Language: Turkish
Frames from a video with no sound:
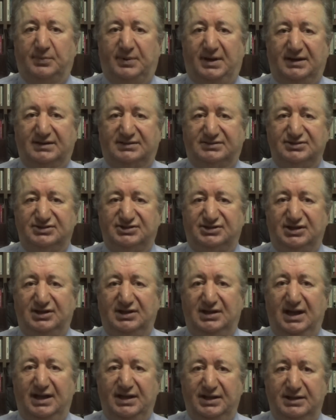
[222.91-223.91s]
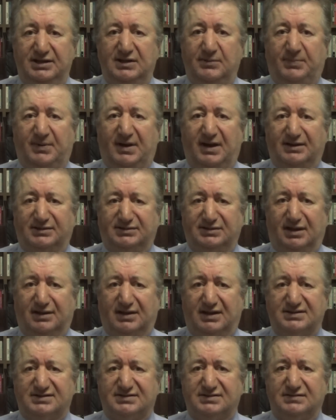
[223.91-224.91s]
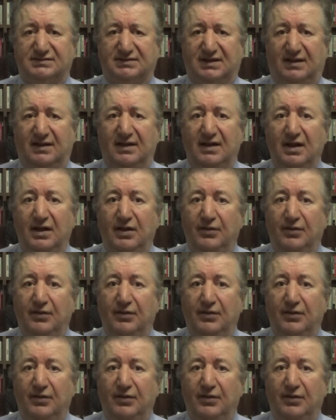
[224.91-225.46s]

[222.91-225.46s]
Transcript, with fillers: Partisi ile İyi Parti arasında